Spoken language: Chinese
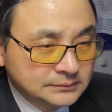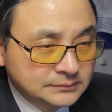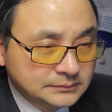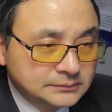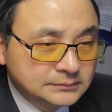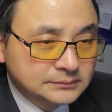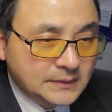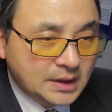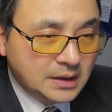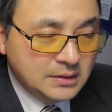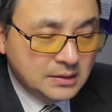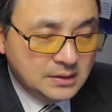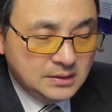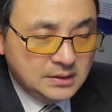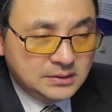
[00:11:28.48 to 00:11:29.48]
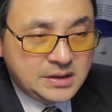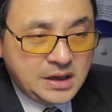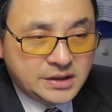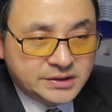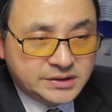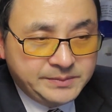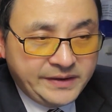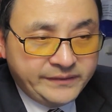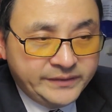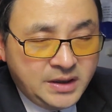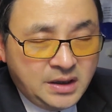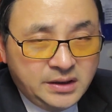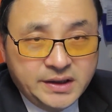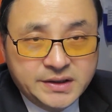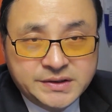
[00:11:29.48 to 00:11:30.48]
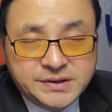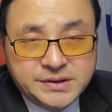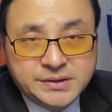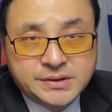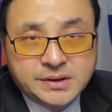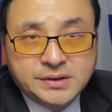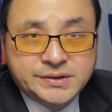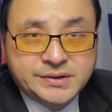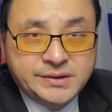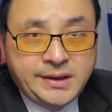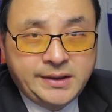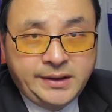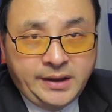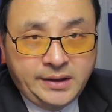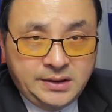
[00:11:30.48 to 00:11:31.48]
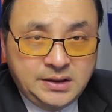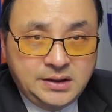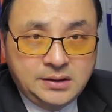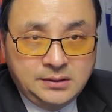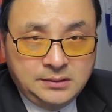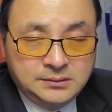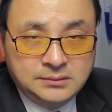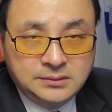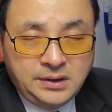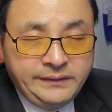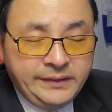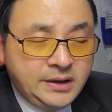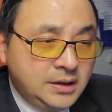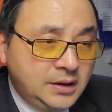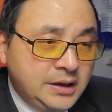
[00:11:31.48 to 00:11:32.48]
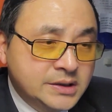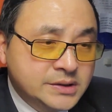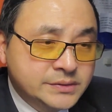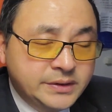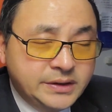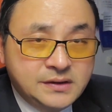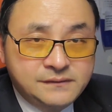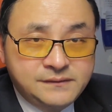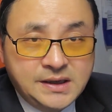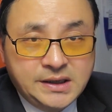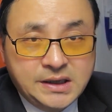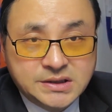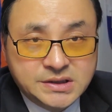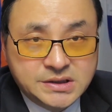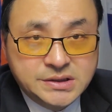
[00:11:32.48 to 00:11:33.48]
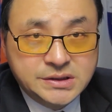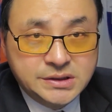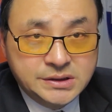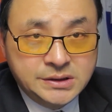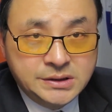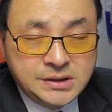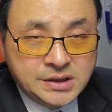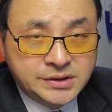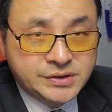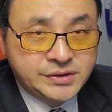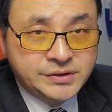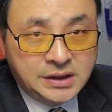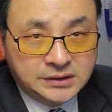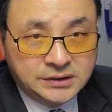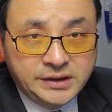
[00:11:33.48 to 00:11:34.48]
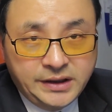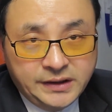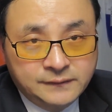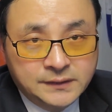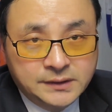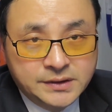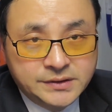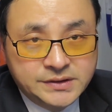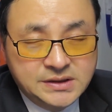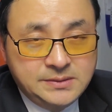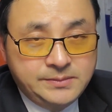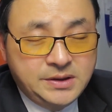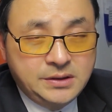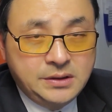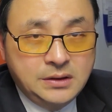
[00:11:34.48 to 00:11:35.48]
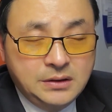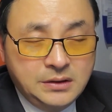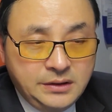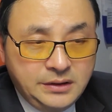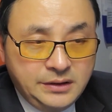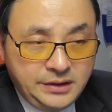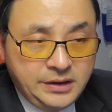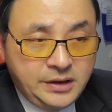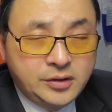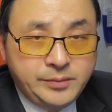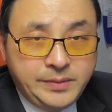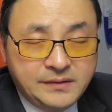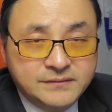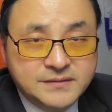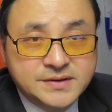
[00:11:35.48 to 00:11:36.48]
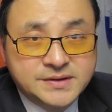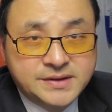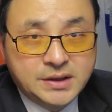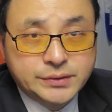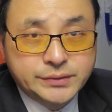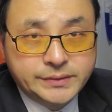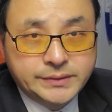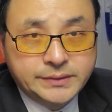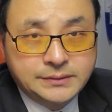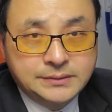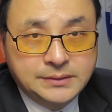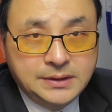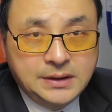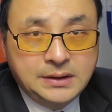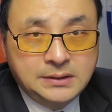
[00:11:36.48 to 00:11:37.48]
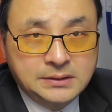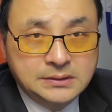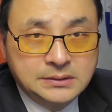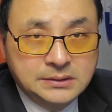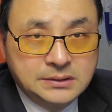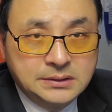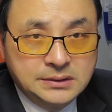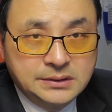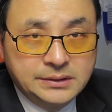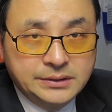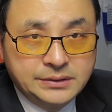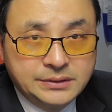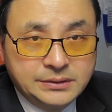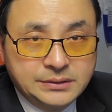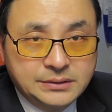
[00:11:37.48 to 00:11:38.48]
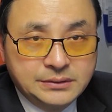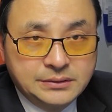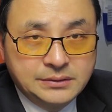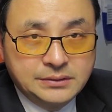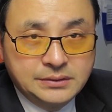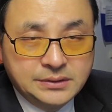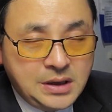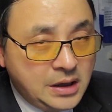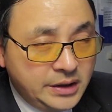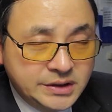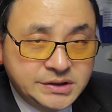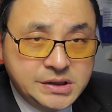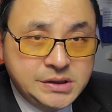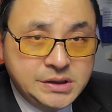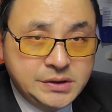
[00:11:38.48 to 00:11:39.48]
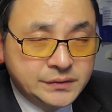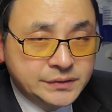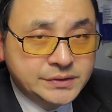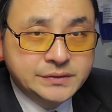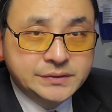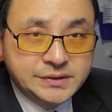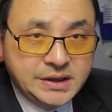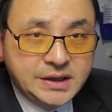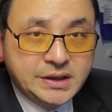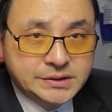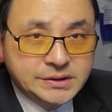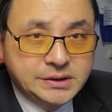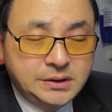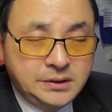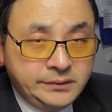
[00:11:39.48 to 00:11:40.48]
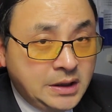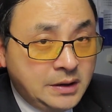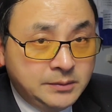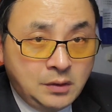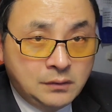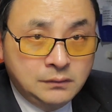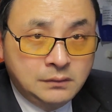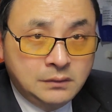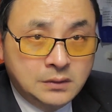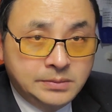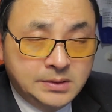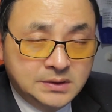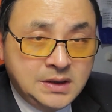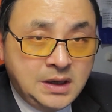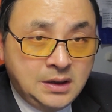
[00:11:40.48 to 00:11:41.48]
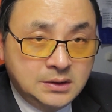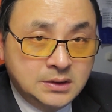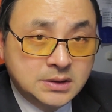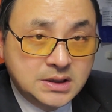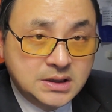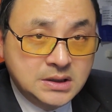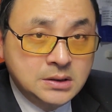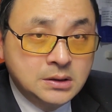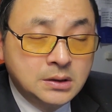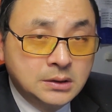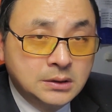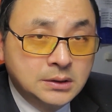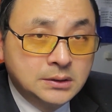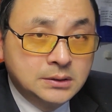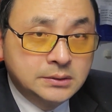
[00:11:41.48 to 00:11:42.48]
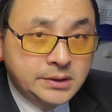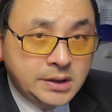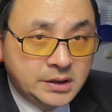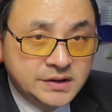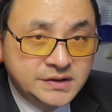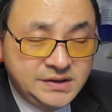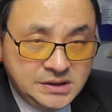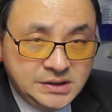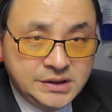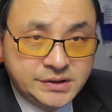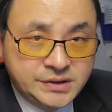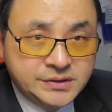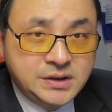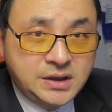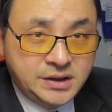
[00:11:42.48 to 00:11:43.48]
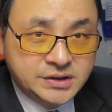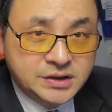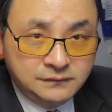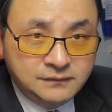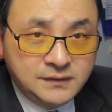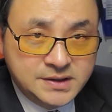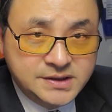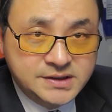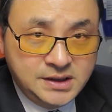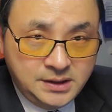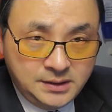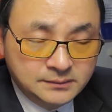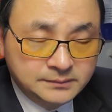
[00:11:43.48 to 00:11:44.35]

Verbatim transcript: 嗯，但是百分之二点七这个实在太低了。因为荷兰作为一个发达经济，它正常的年份的 GDP 也有百分之三左右啊。呃，它的经济优秀就在这里，因为它通货膨胀很低，但是经济增长一直稳健。